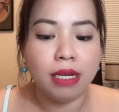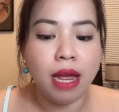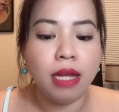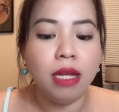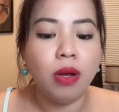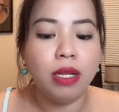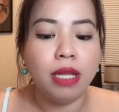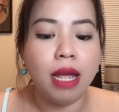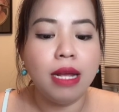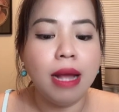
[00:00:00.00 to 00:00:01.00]
để có
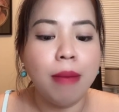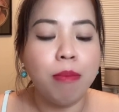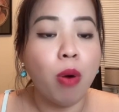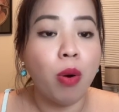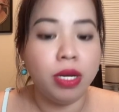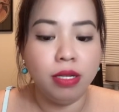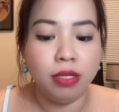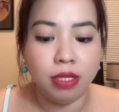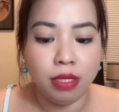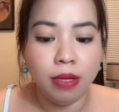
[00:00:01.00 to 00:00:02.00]
thể gấp mồi
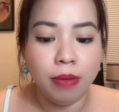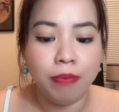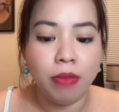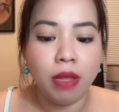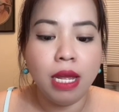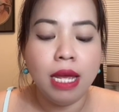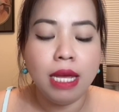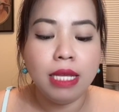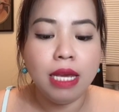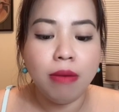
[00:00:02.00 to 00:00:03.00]
được nữa.
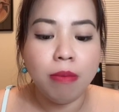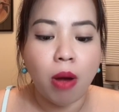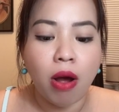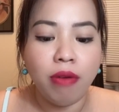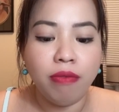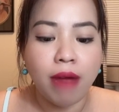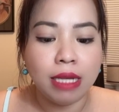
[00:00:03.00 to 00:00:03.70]
Chiếc mỏ và